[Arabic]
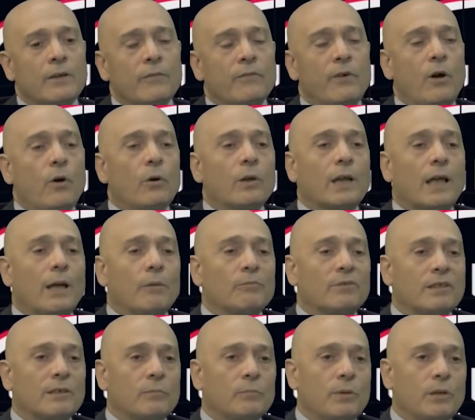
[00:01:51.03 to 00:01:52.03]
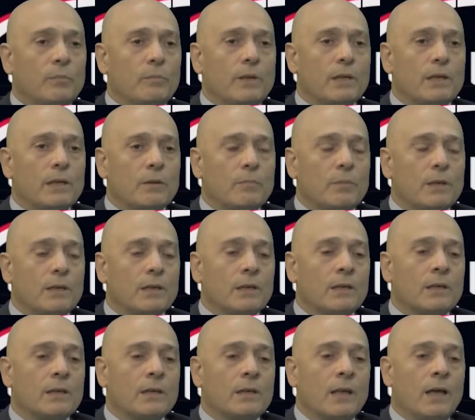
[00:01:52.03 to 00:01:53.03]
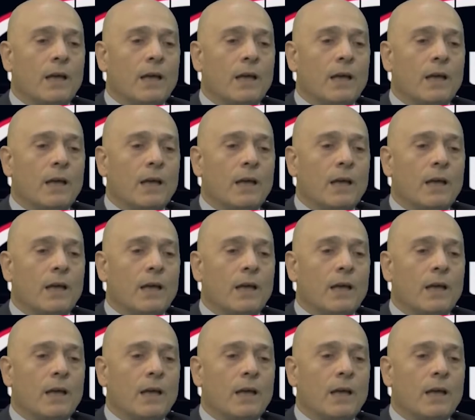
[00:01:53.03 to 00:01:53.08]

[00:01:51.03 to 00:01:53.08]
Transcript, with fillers: فوق ال 50% من